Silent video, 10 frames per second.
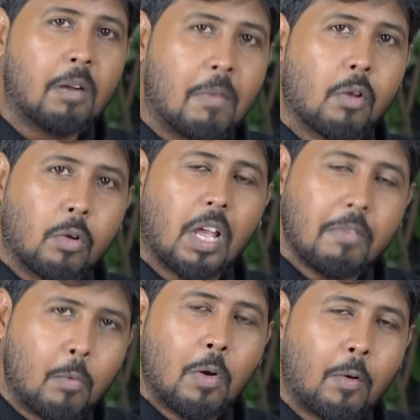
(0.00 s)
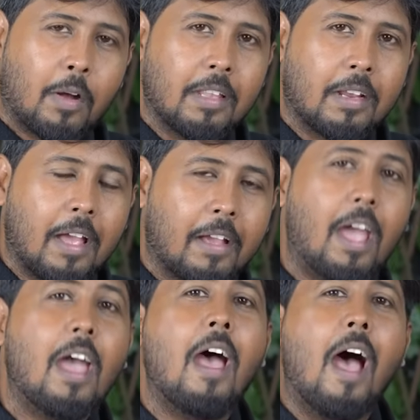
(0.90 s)
ஈரமான ரோஜாவே உள்ள உட்காந்துருக்காங்க
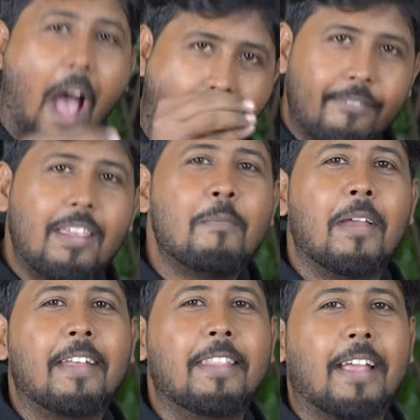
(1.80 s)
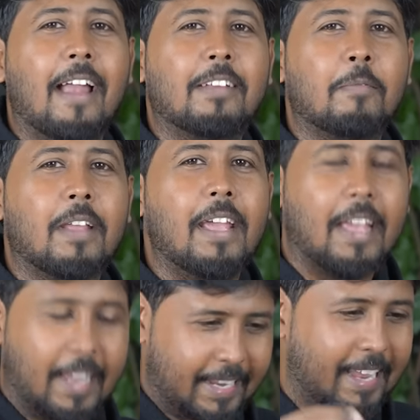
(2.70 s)
அதே மெகந்தி கான்செப்டே
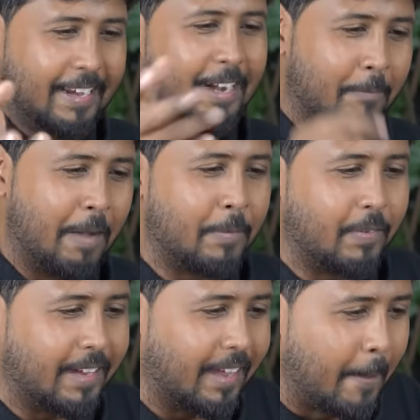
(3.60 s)
என்னன்னு பாப்ப வாங்க